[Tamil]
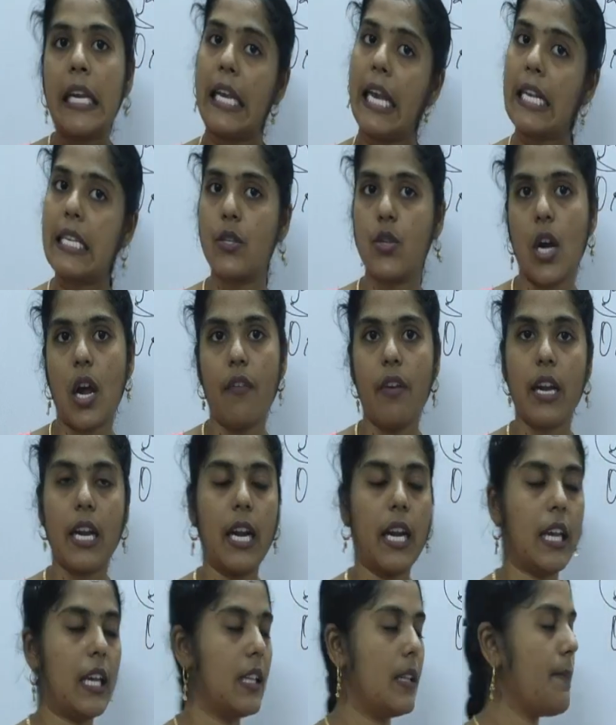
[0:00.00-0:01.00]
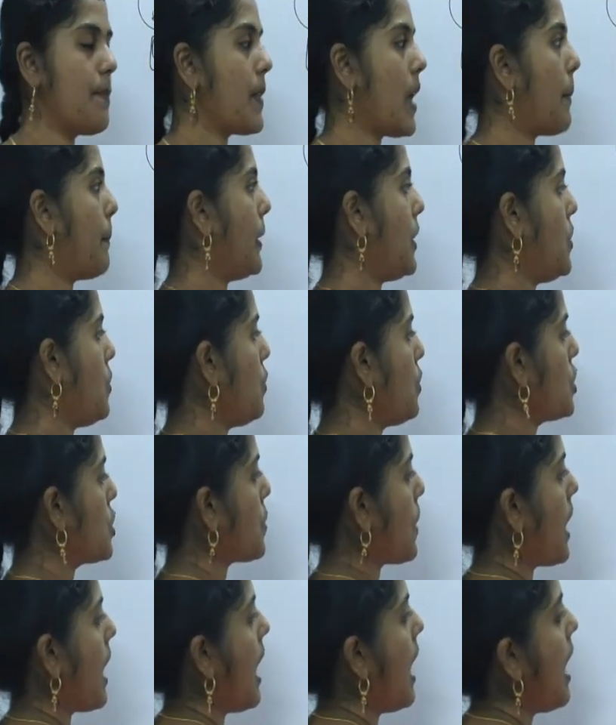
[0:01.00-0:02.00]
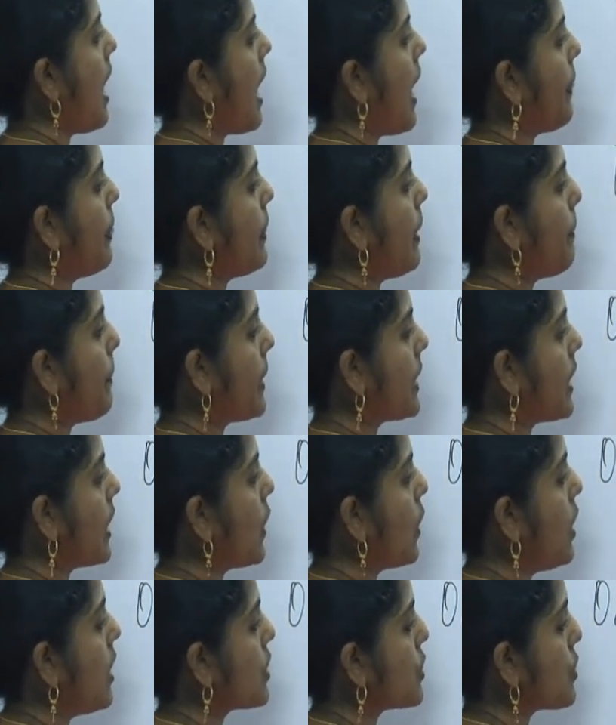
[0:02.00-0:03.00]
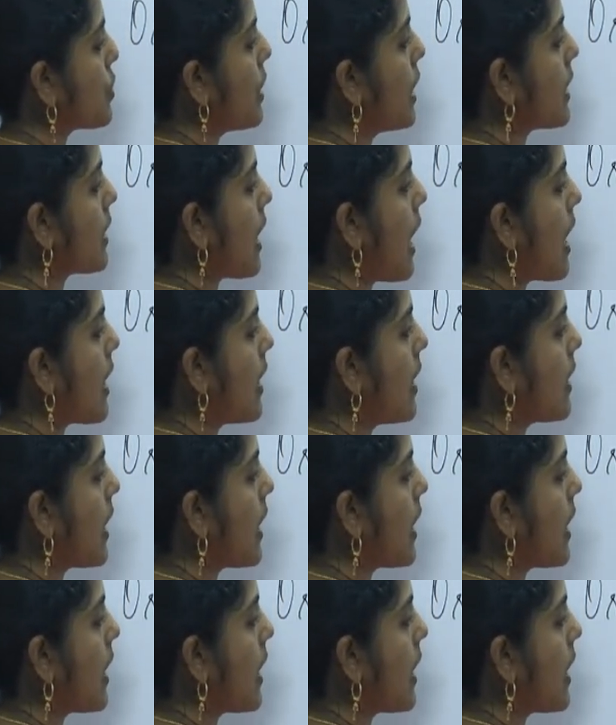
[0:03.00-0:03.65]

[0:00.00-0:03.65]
எக்ஸ்ட்ராவாக கிடைக்குது அப்போ யூஸ்வலாக அந்த பர்டிகுலர் சுகருக்காக